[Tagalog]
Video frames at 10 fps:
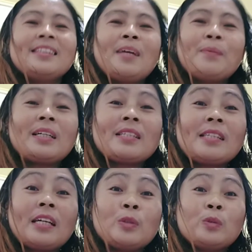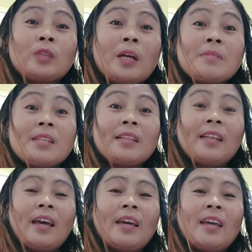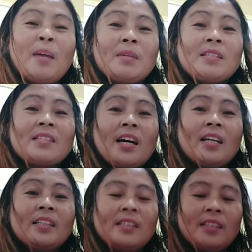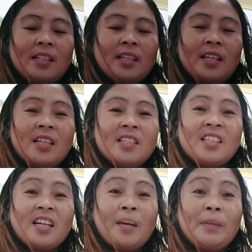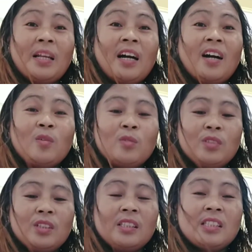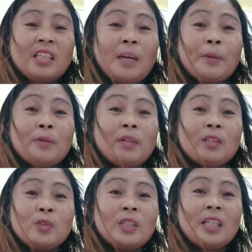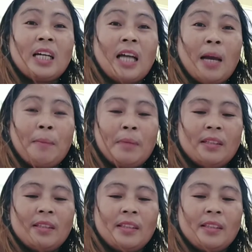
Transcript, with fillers: dapat kasi two times a day. E, minsan, sa gabi lang ako, sa gabi ko lang ito ginagamit.